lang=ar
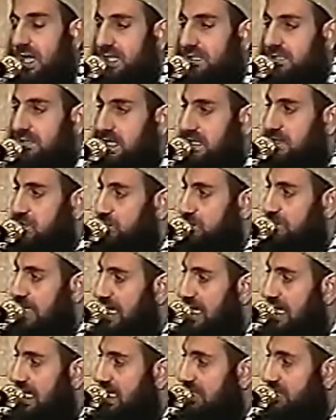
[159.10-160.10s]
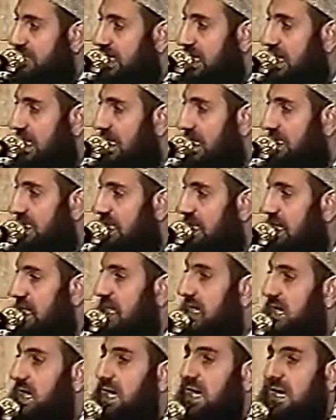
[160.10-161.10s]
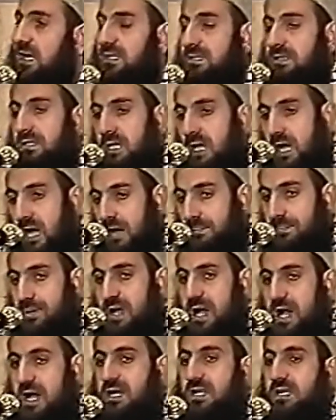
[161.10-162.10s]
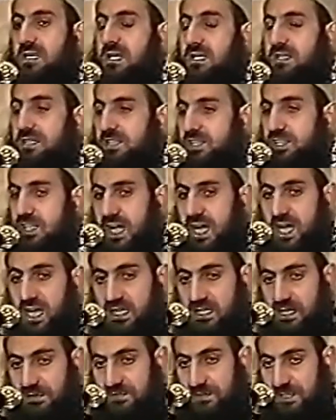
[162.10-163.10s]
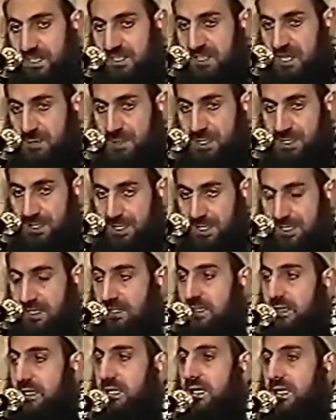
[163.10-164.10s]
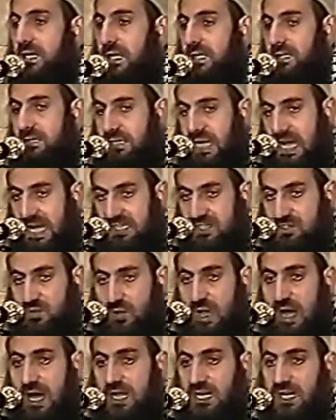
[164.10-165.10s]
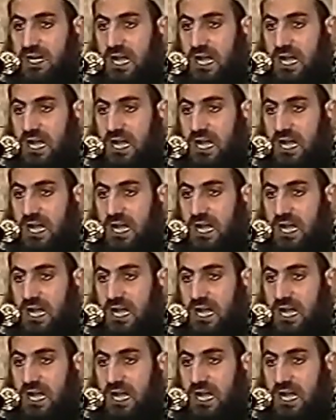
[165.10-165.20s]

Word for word: أن تختم آجالنا عبر أقنية الشهادة في سبيلك عند أسوار